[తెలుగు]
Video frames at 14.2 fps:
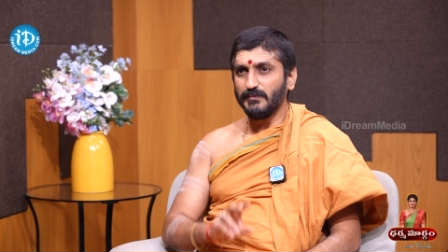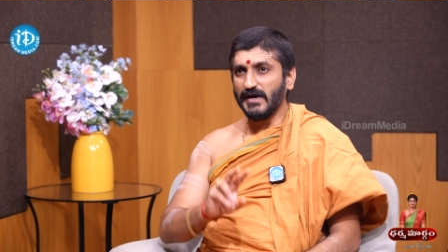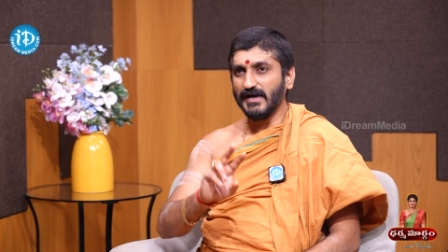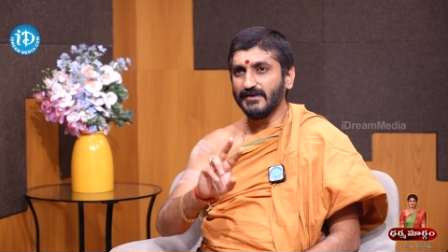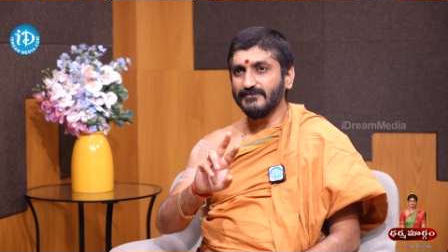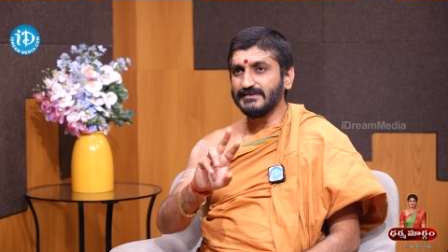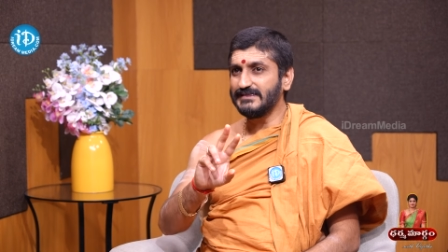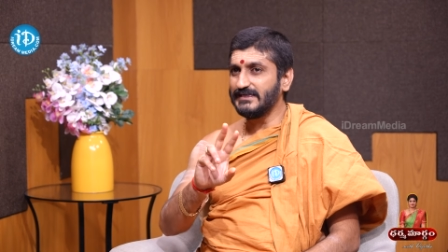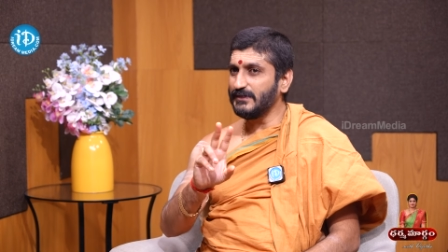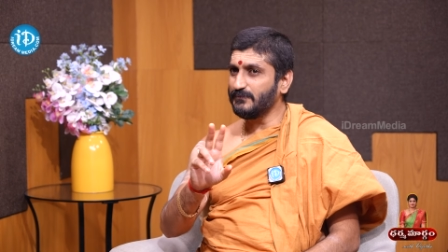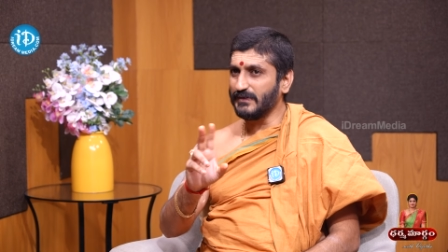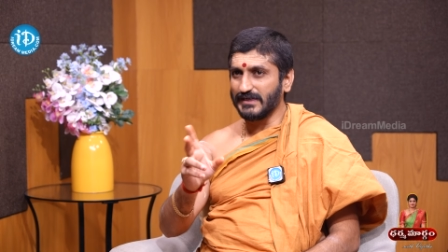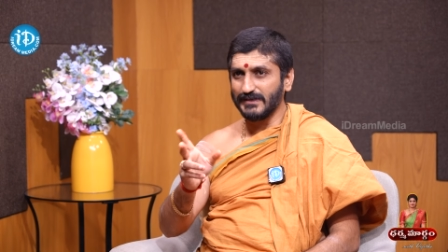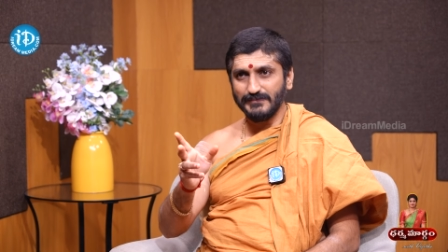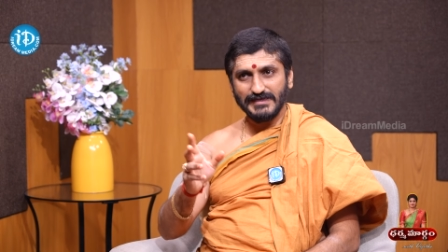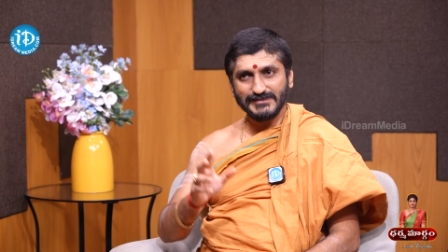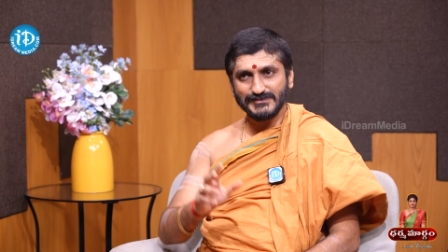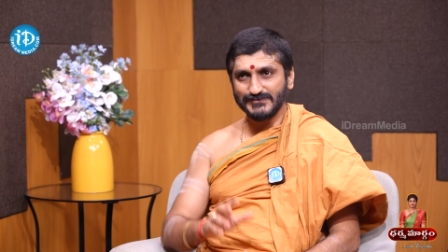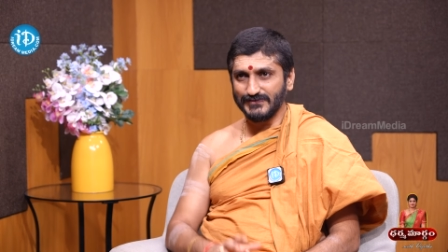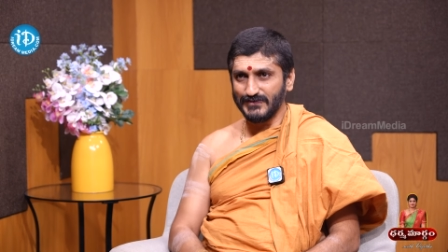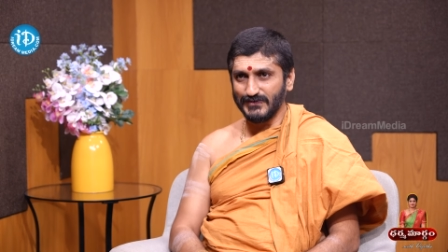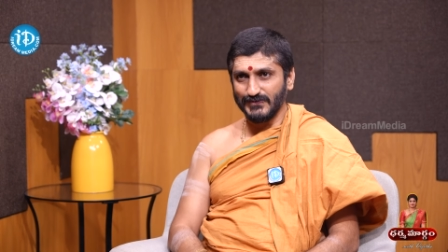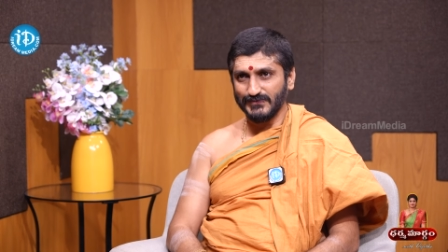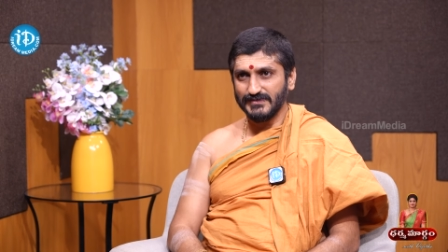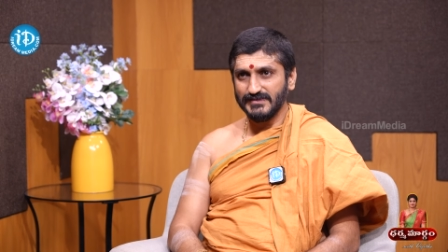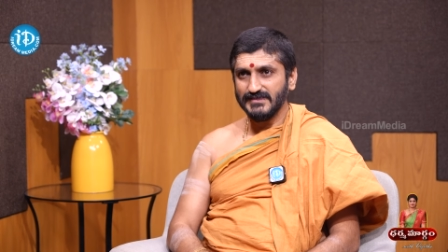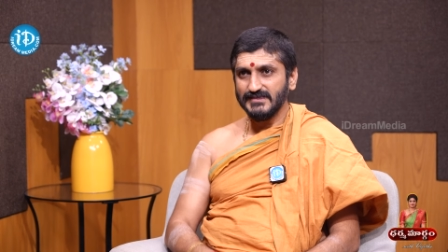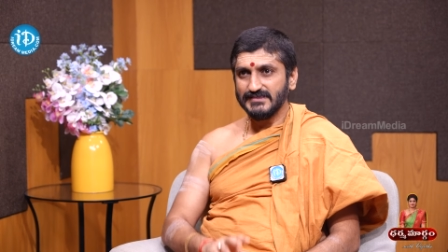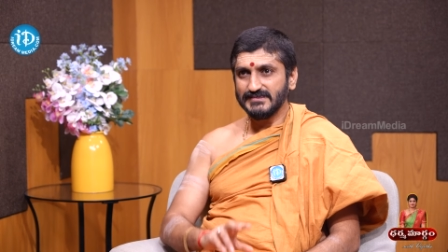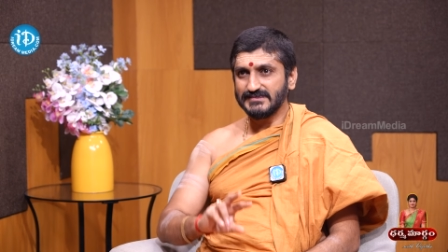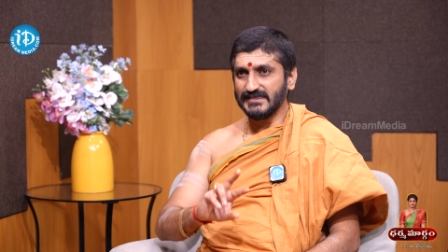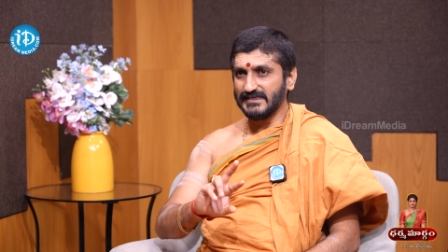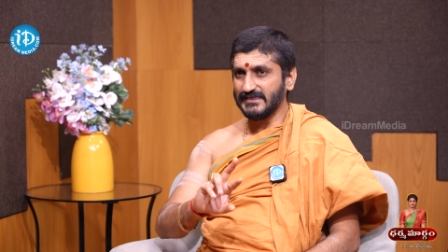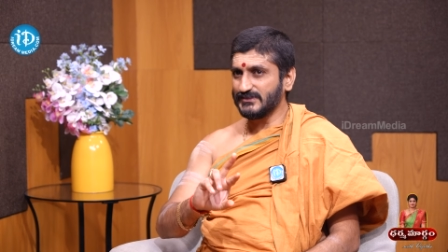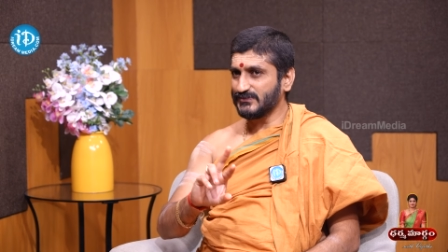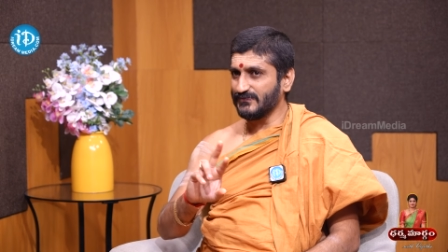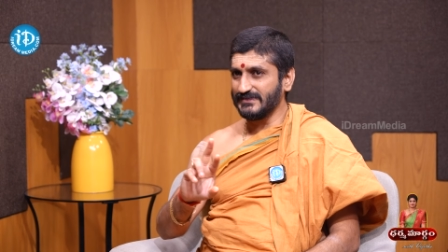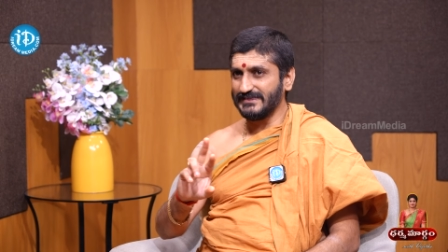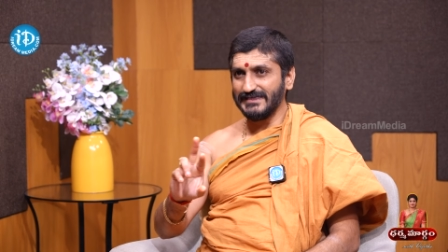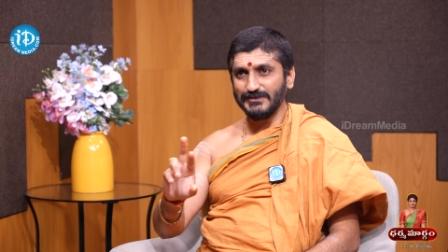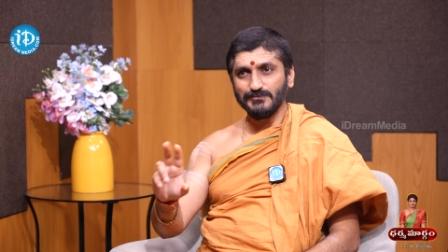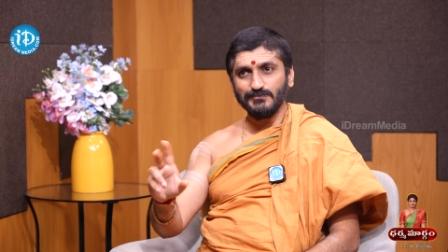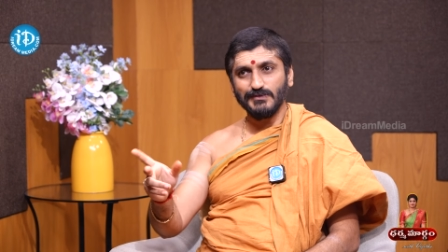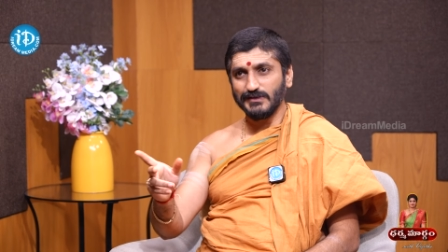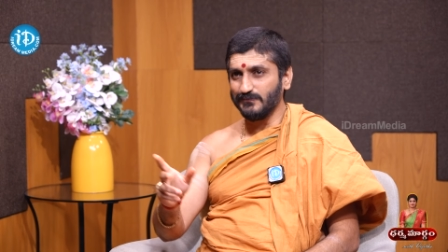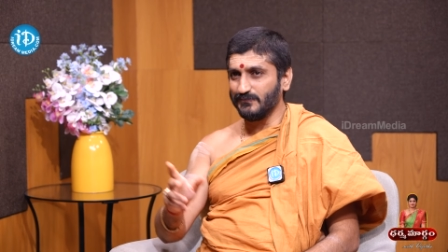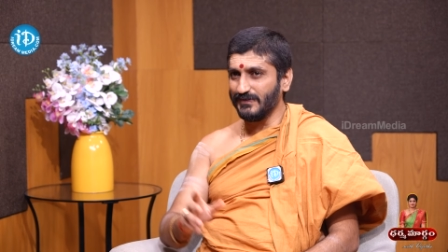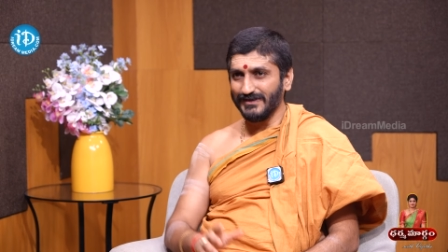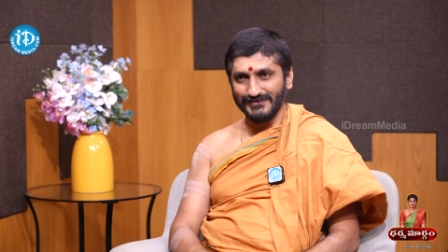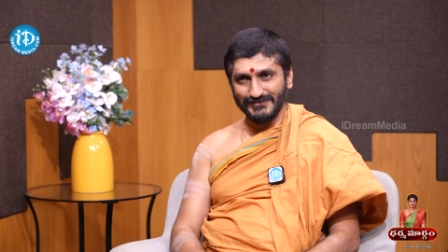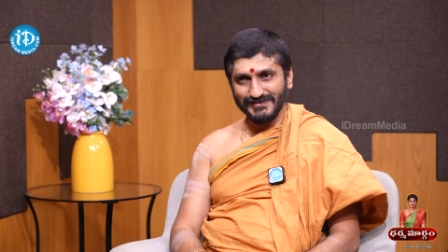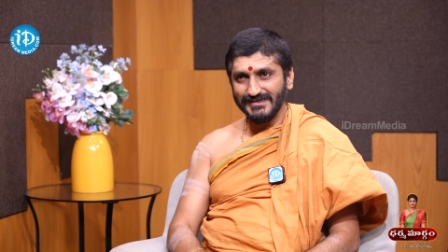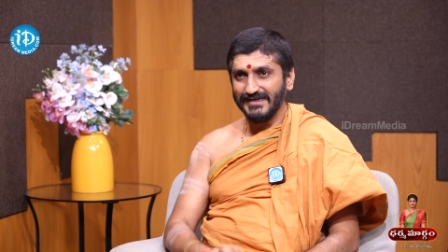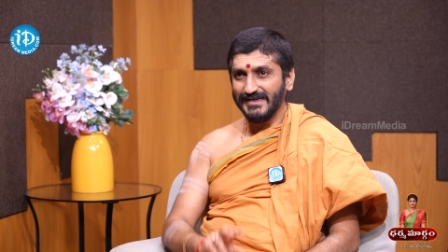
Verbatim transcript: పార్వతి పరమేశ్వరులు సరస్వతి బ్రహ్మలు